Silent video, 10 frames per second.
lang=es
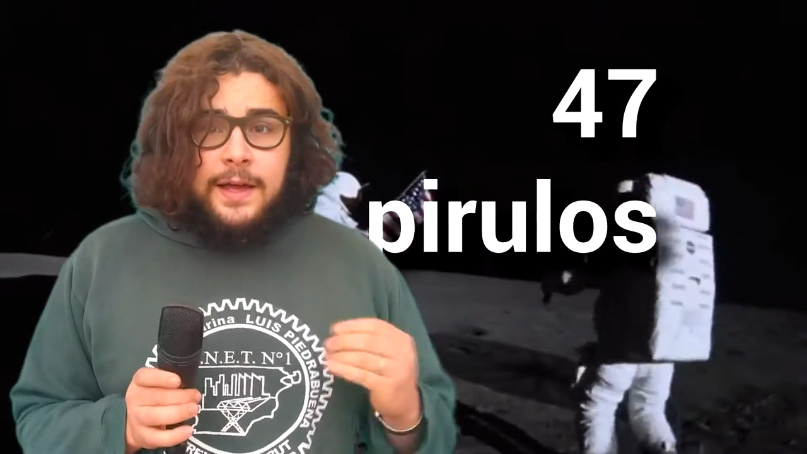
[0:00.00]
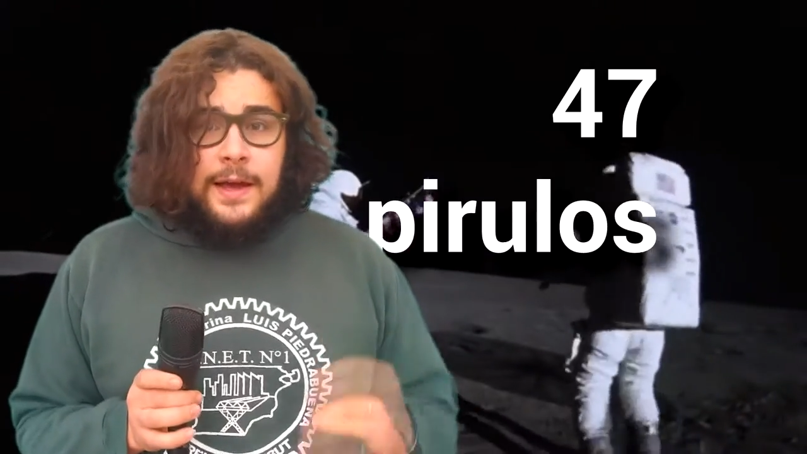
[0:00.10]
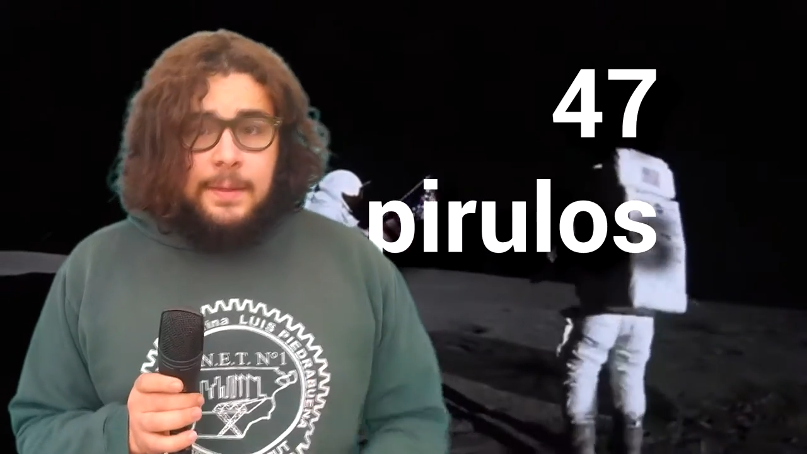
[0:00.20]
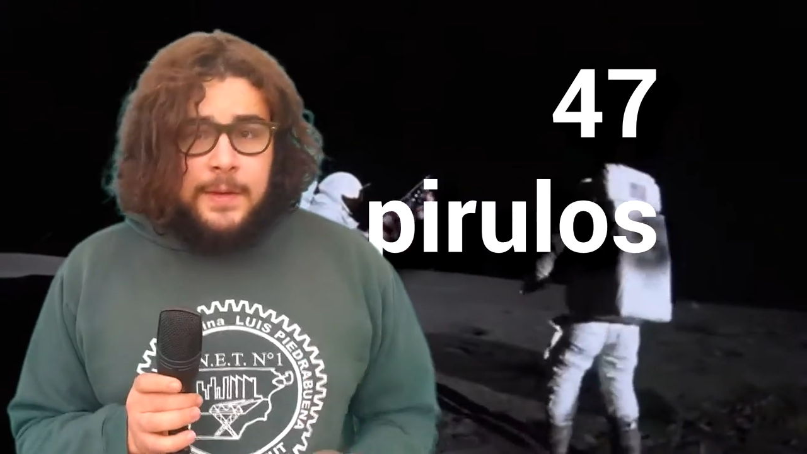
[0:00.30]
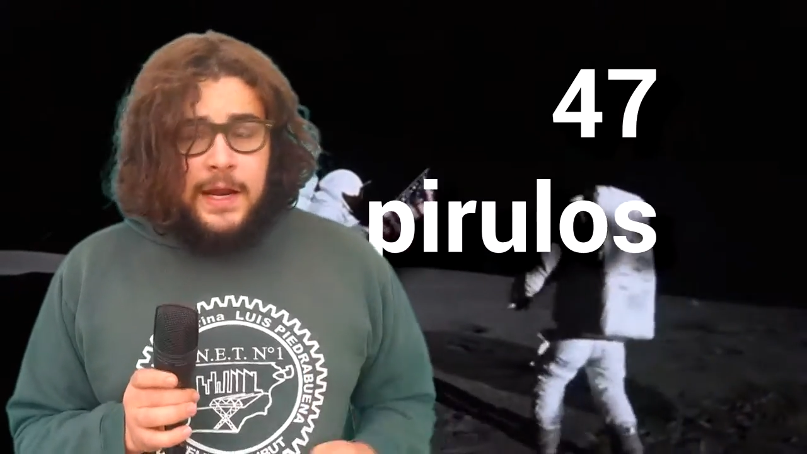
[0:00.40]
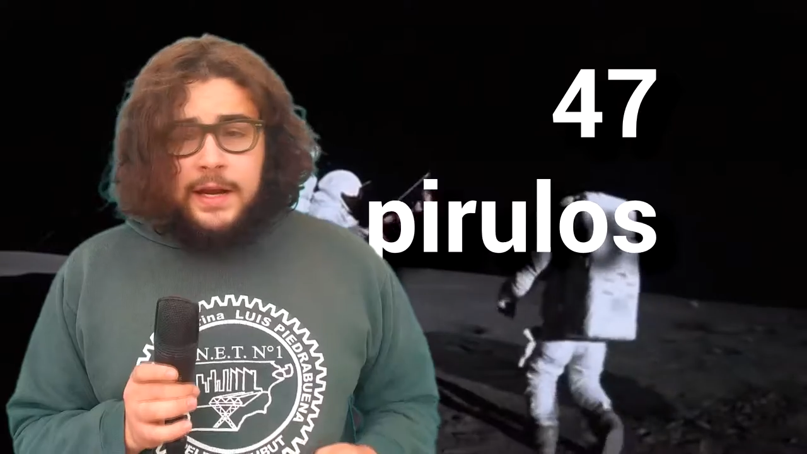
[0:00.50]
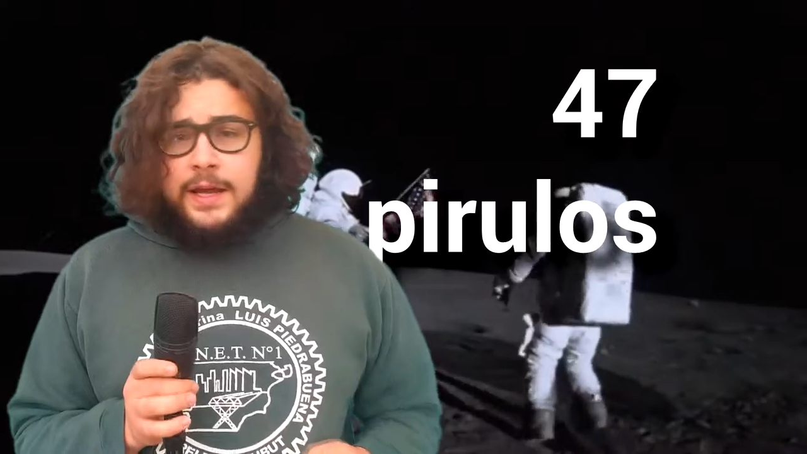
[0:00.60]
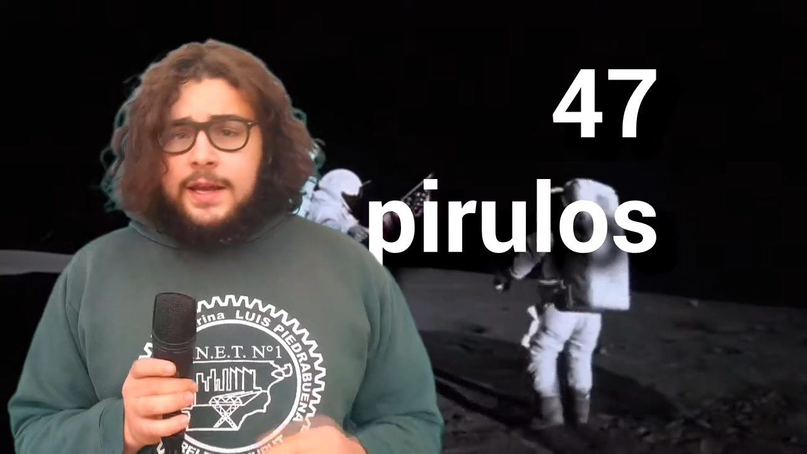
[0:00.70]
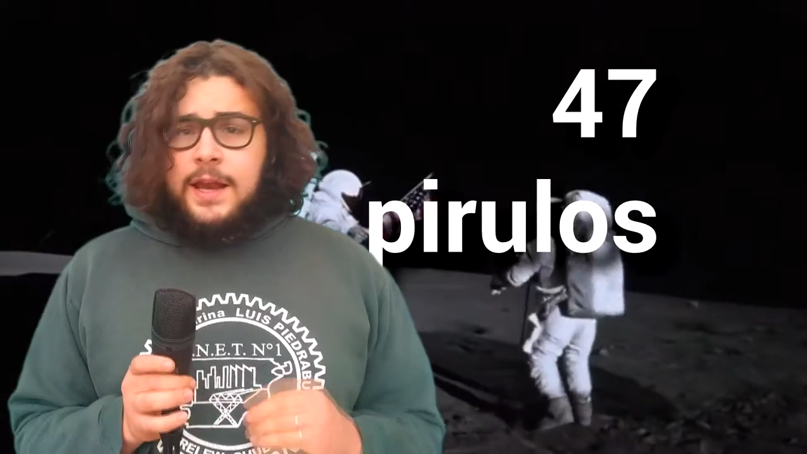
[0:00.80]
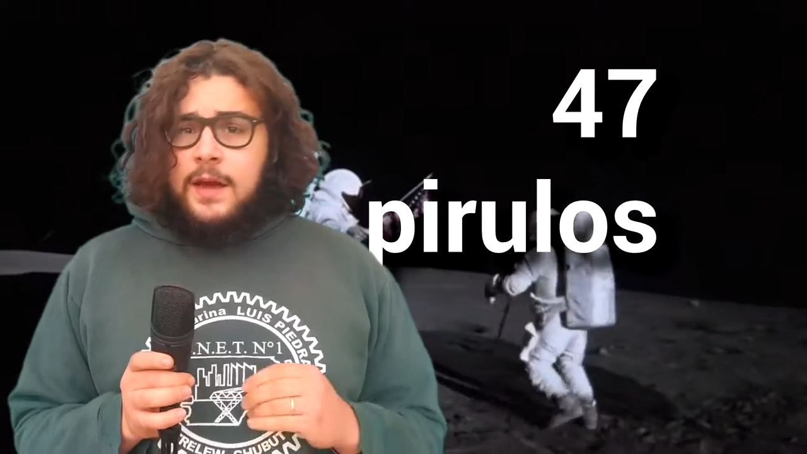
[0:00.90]
en caminar
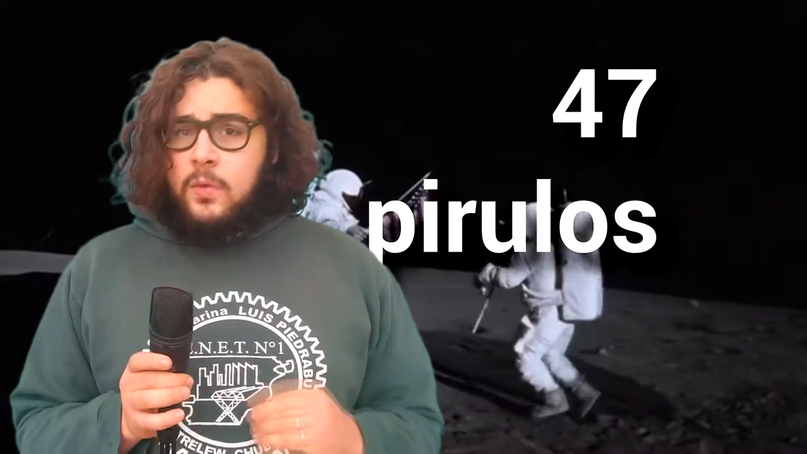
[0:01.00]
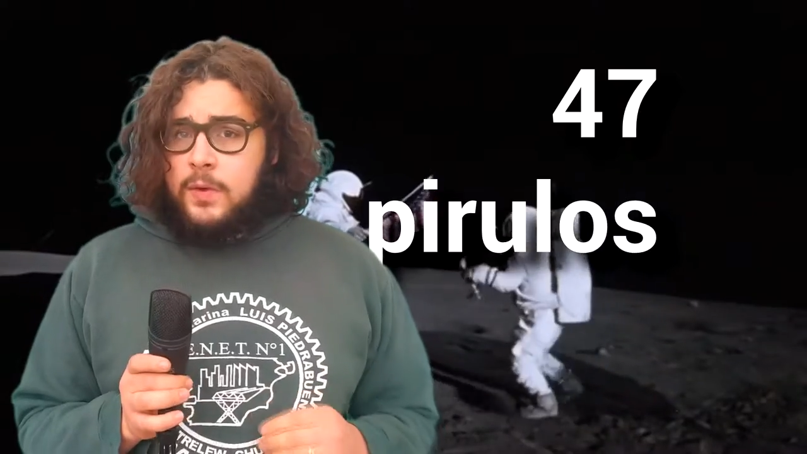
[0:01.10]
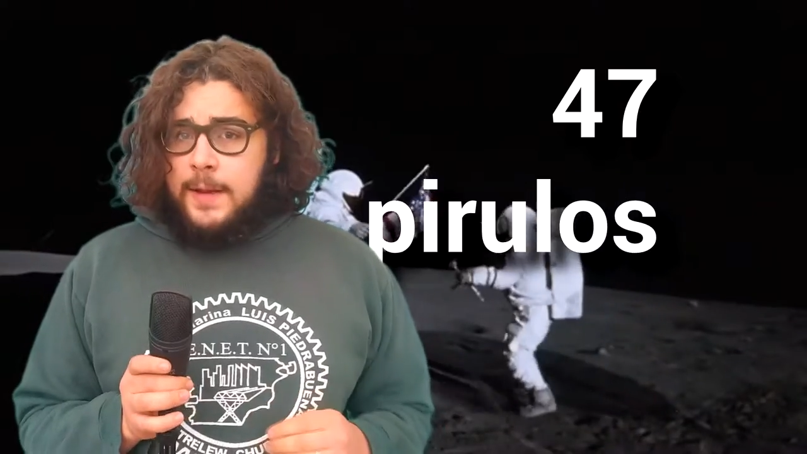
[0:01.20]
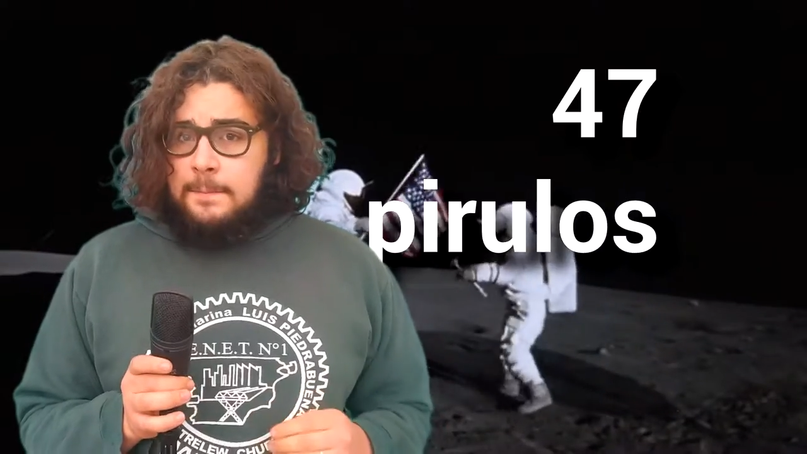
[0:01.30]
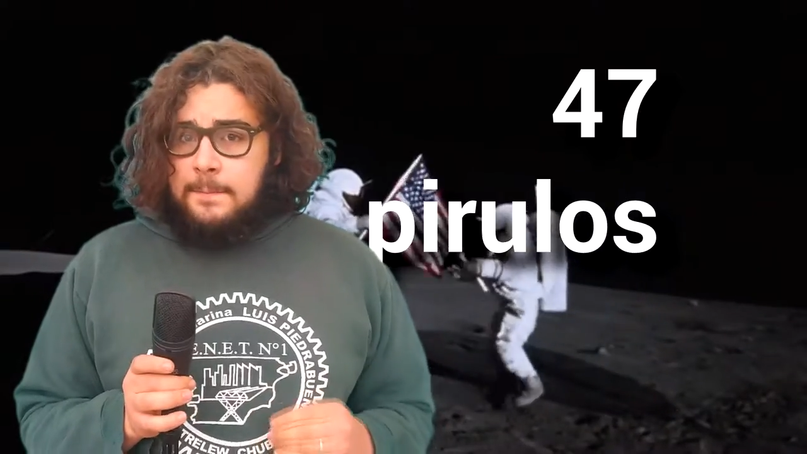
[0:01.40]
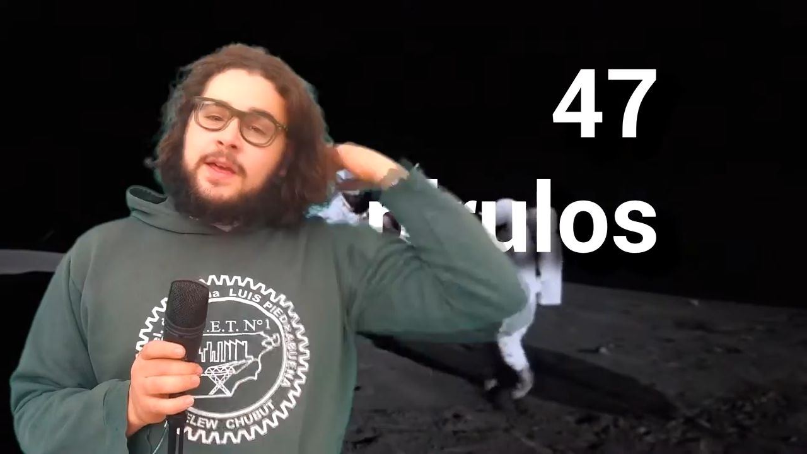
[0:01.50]
en la Luna.